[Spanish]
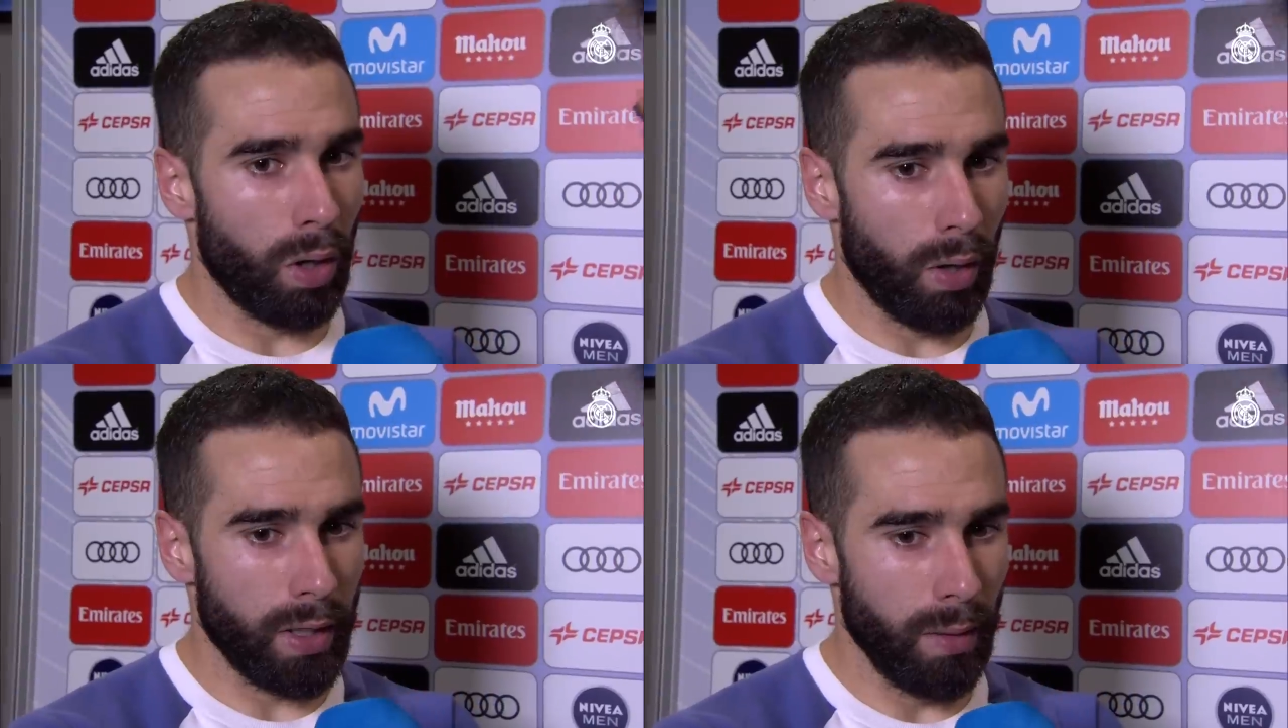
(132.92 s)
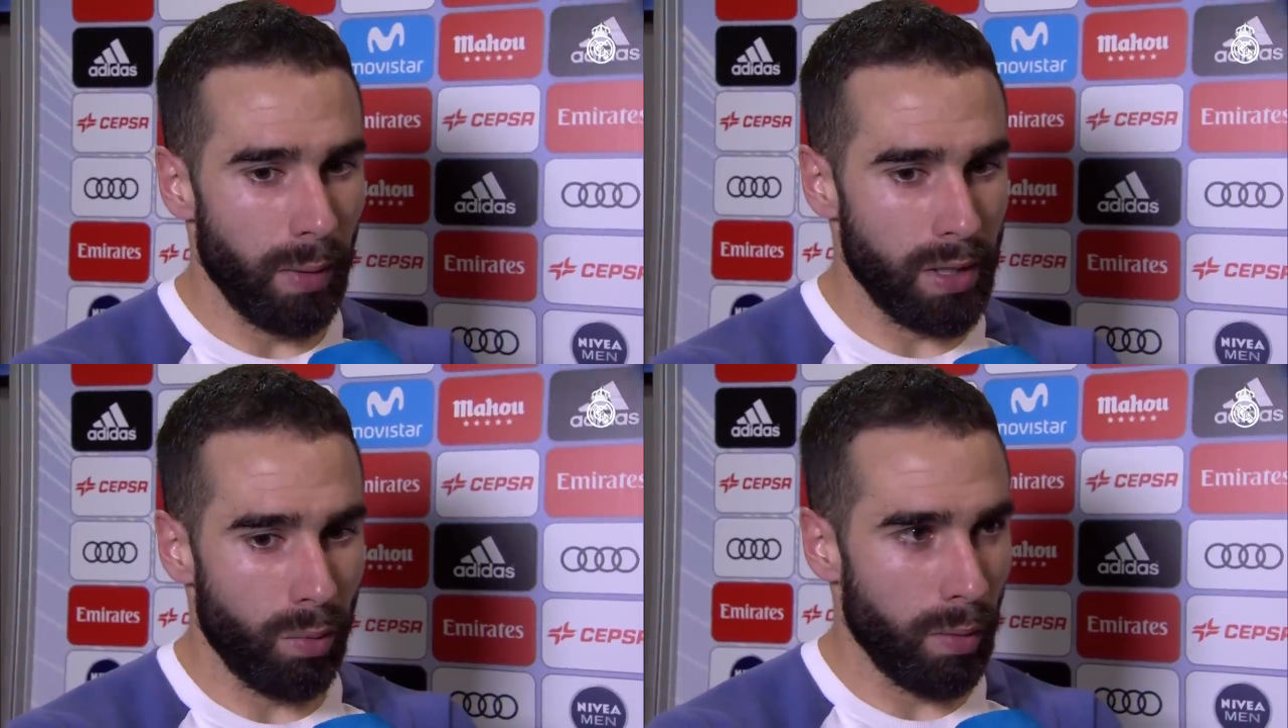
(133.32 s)
creo que
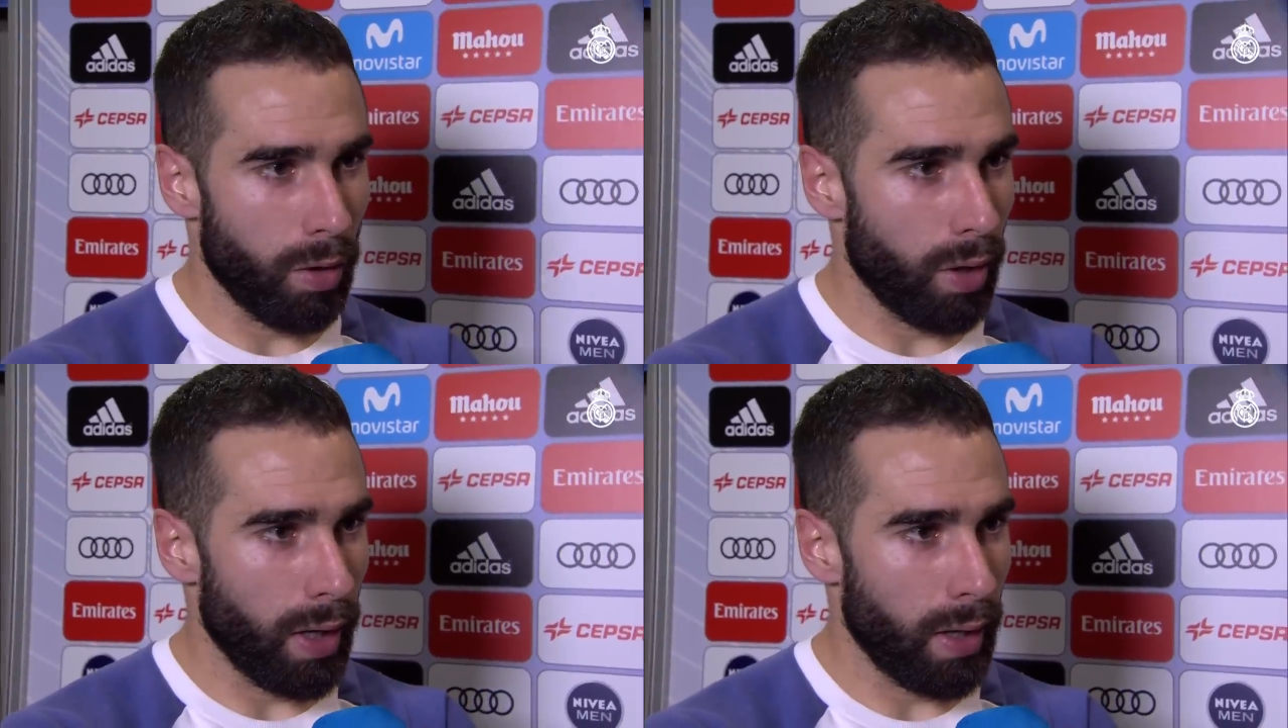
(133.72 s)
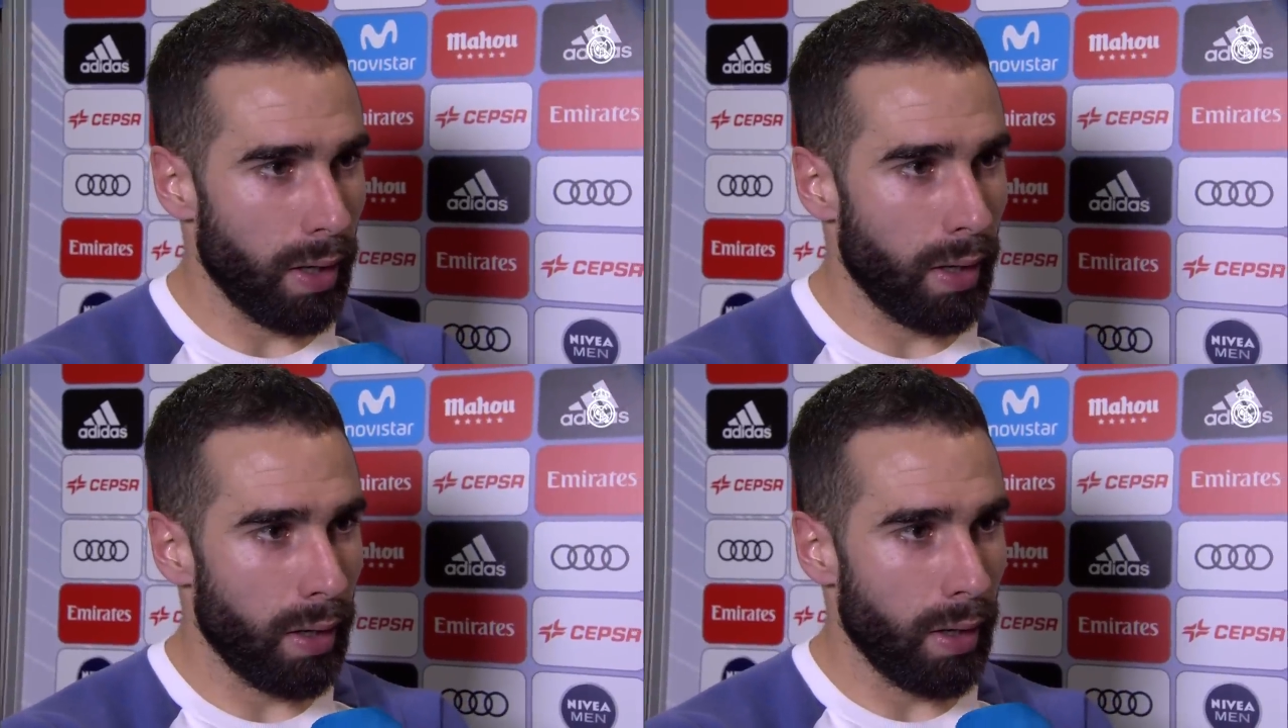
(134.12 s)
siempre se puede mejorar
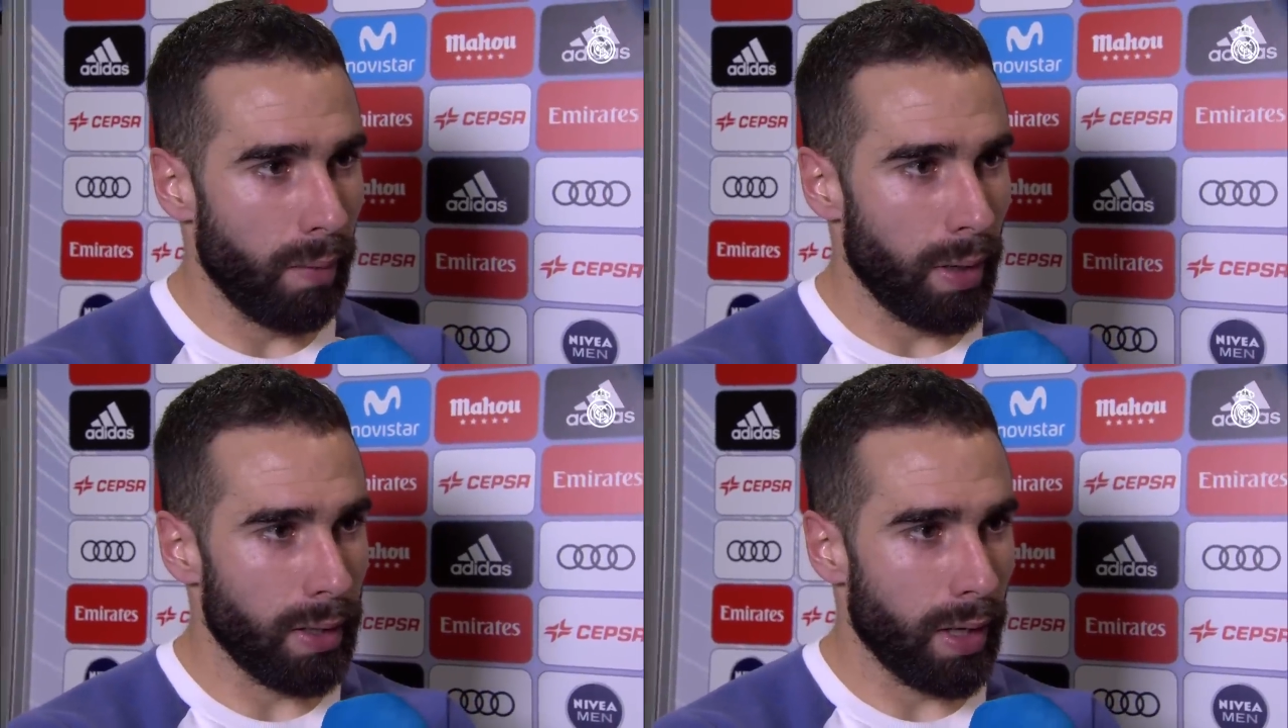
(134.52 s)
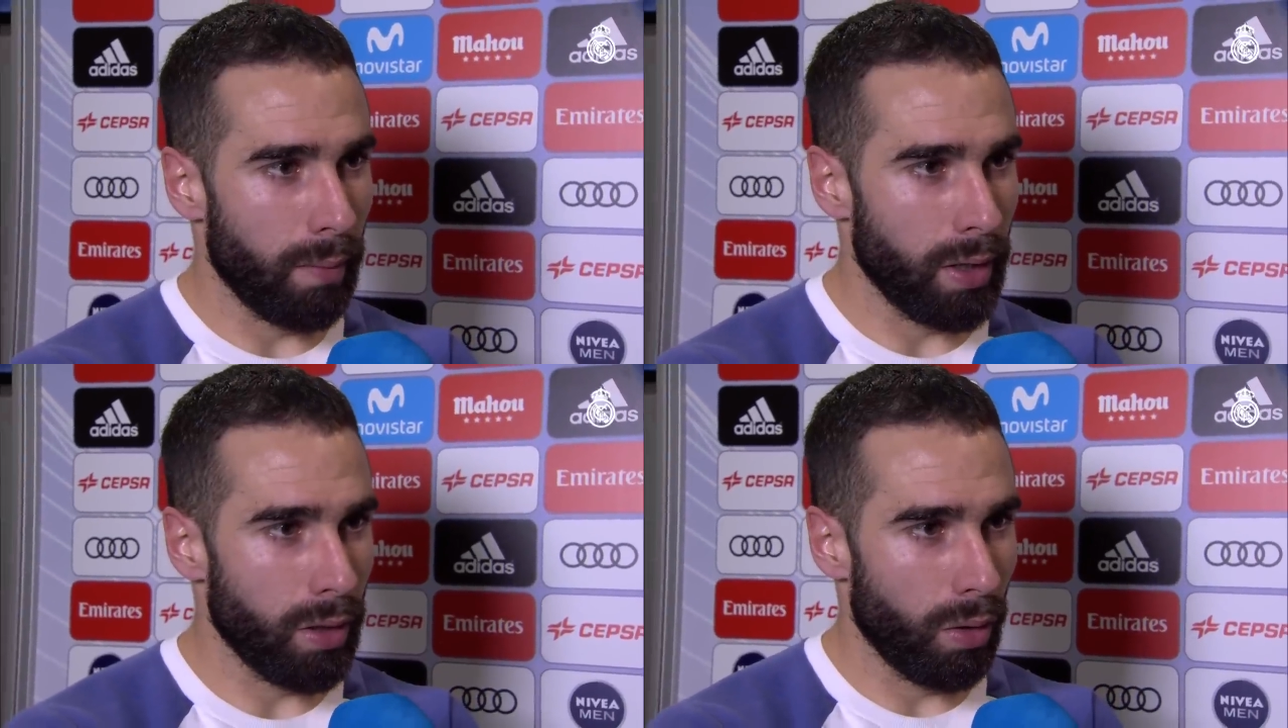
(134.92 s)
en,
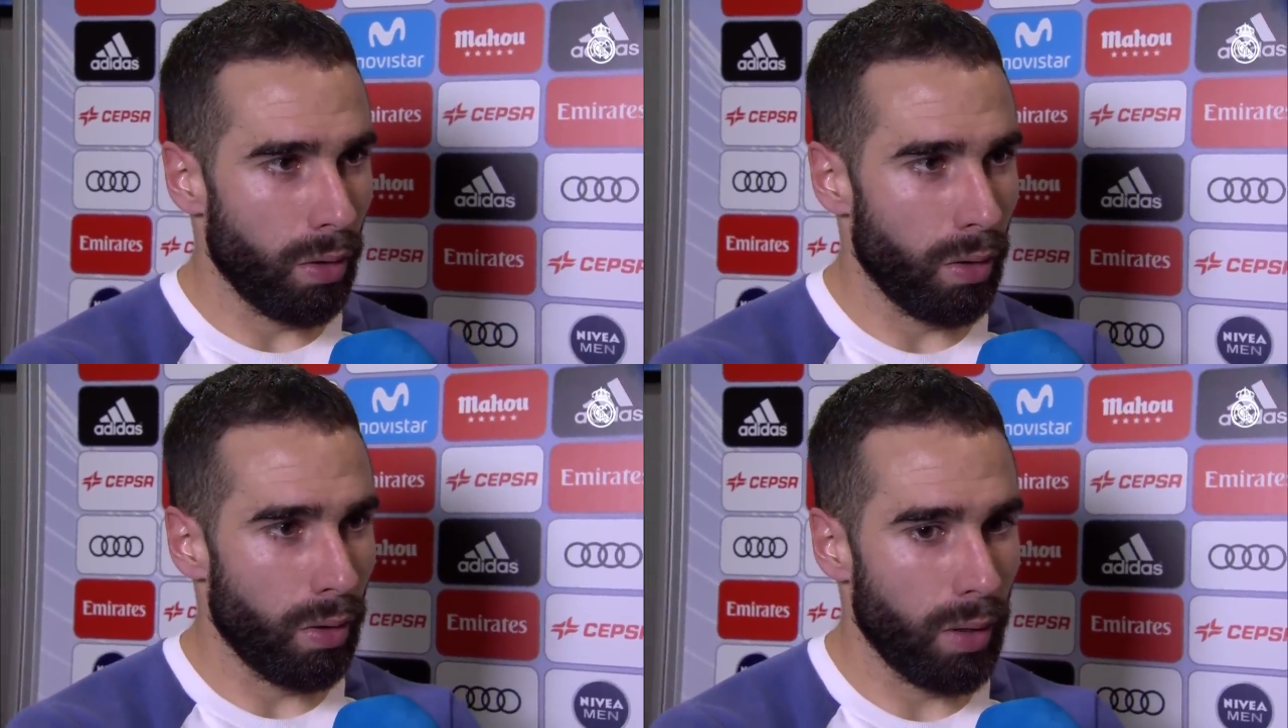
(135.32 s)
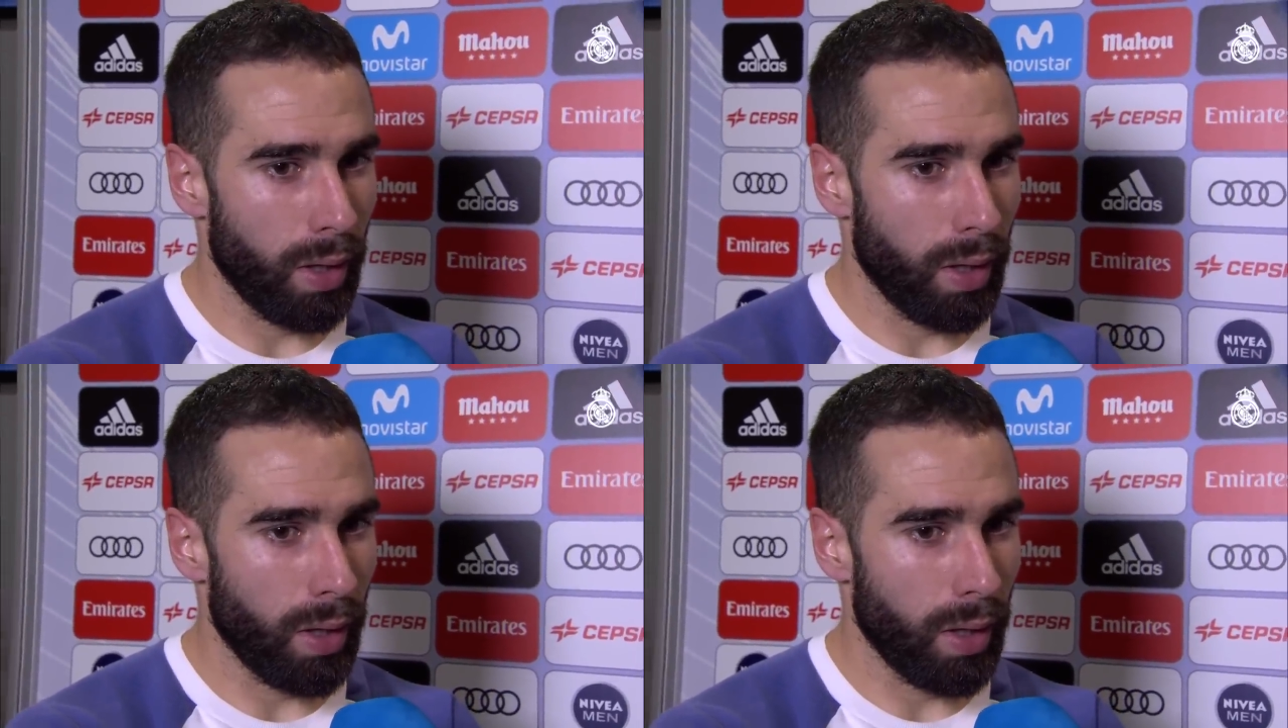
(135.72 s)
prácticamente todo, ¿no?